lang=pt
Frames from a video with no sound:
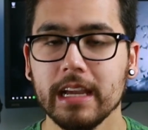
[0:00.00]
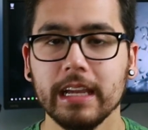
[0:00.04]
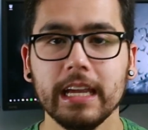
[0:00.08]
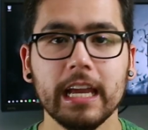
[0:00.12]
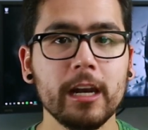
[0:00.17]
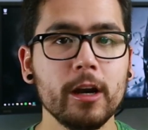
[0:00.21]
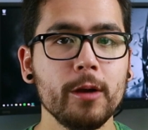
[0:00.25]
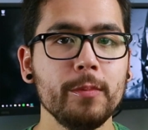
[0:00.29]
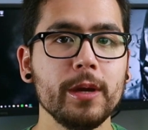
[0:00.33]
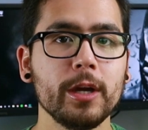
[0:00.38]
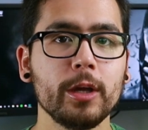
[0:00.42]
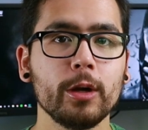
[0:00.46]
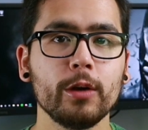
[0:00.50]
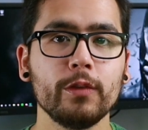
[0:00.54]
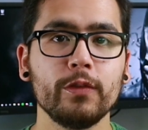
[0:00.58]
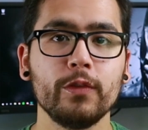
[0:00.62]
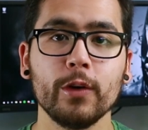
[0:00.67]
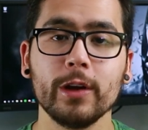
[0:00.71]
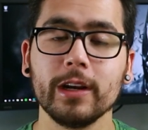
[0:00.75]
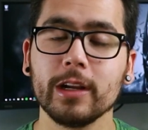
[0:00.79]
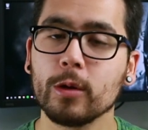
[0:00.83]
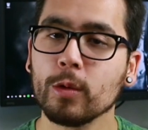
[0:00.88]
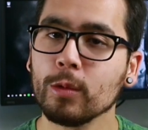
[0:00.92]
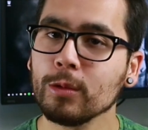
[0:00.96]
Ele é um
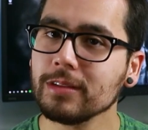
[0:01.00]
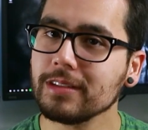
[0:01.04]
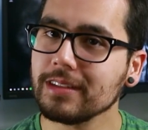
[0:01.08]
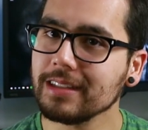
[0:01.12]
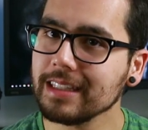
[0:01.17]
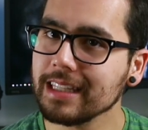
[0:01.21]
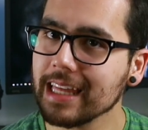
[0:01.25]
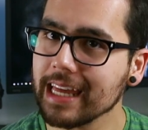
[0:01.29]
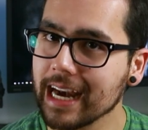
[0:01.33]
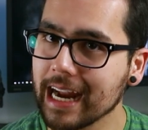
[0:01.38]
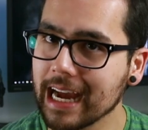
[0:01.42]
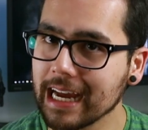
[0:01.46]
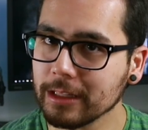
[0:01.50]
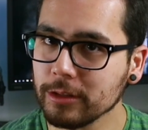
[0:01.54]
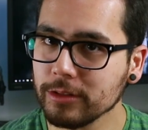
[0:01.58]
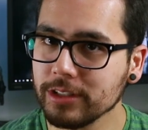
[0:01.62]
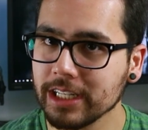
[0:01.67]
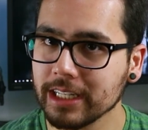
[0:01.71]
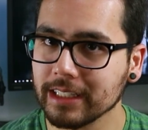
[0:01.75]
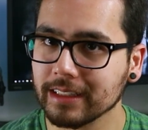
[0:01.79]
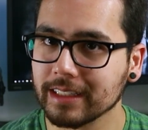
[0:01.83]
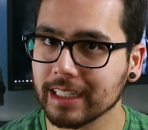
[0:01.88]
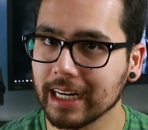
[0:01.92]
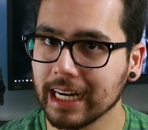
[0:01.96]
microfone considerado
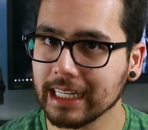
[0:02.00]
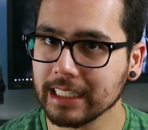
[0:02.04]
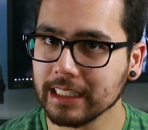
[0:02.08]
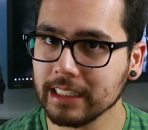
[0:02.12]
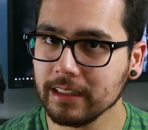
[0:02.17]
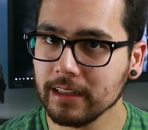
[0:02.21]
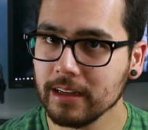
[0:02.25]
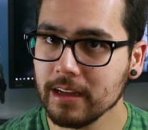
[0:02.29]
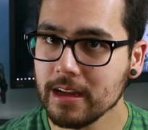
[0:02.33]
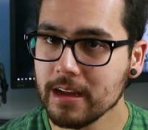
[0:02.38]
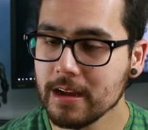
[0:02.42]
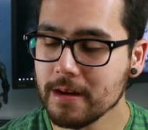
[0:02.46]
de entrada,